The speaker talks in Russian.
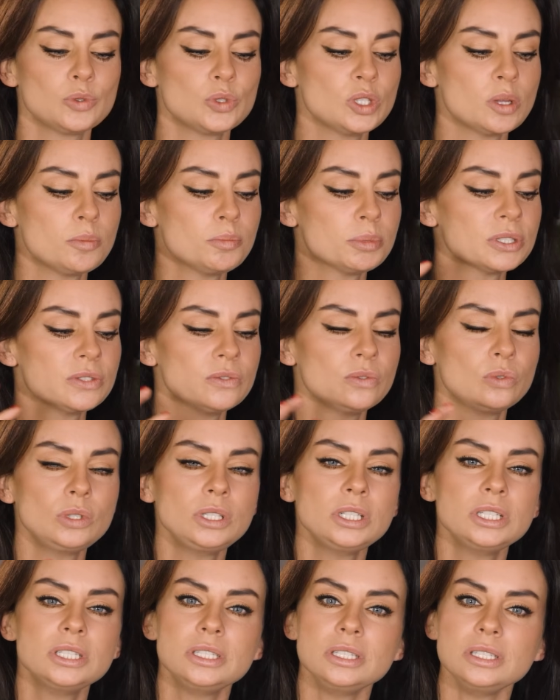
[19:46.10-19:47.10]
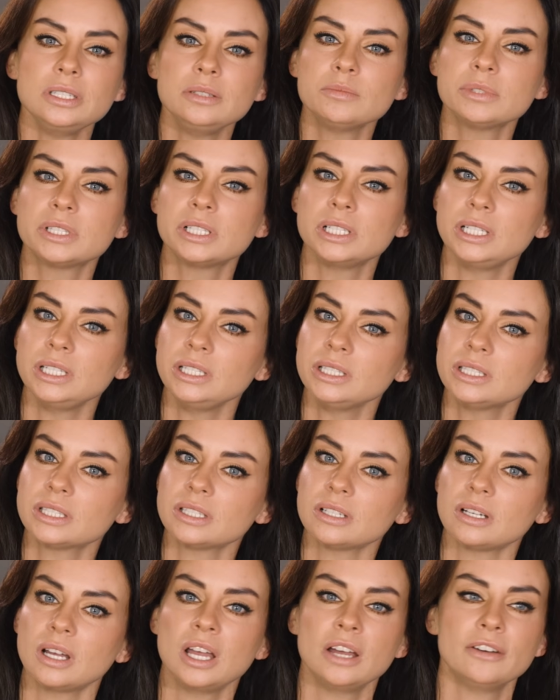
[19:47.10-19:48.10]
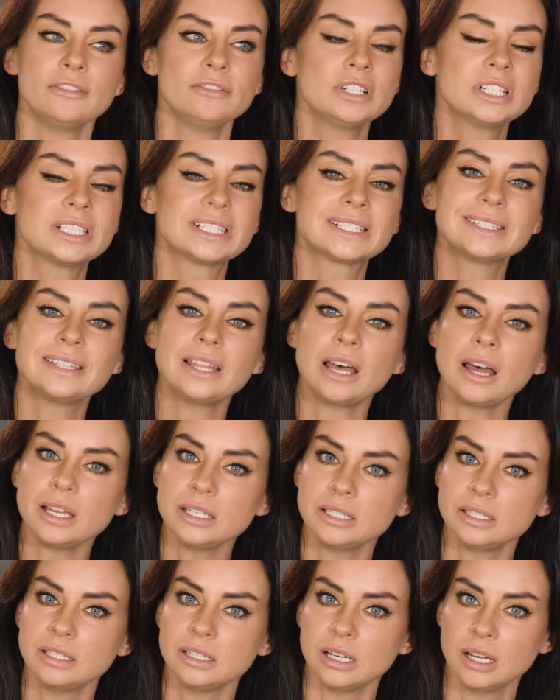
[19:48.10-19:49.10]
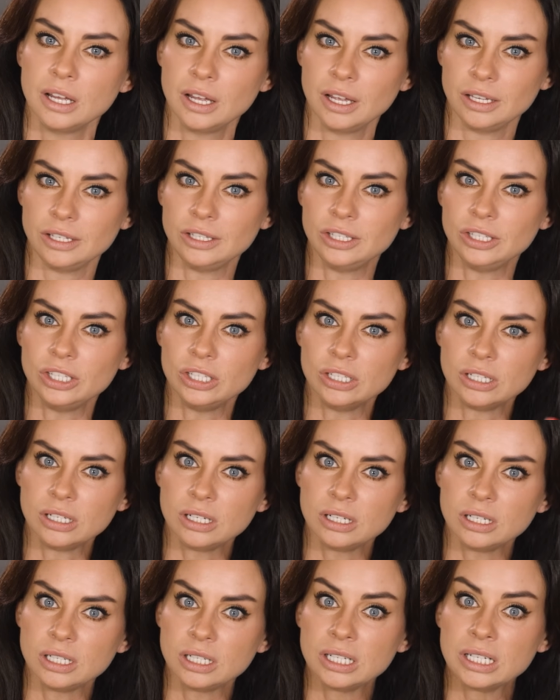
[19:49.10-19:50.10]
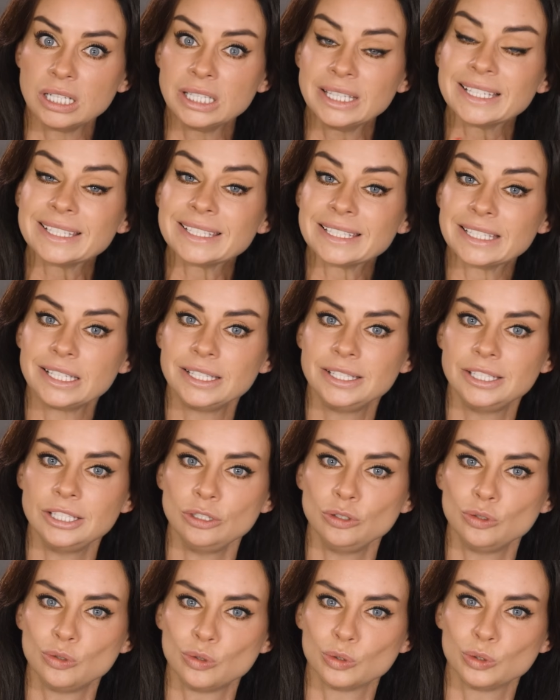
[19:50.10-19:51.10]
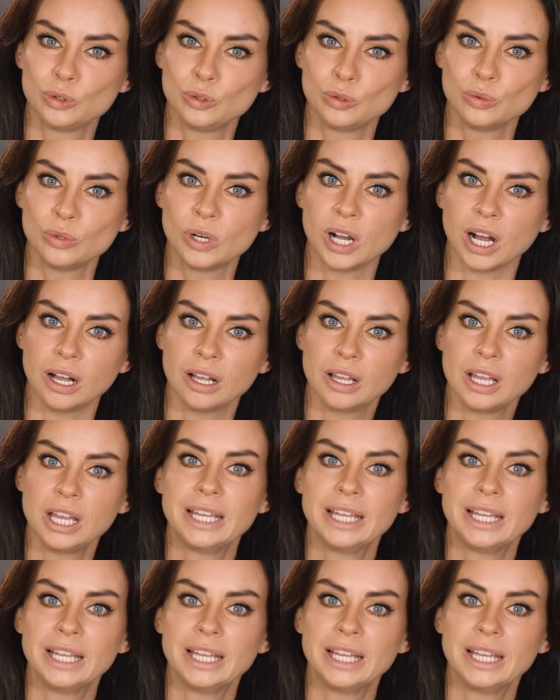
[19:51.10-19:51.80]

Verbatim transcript: нужно позволить им слиться в экстазе и э, насладить друг друга,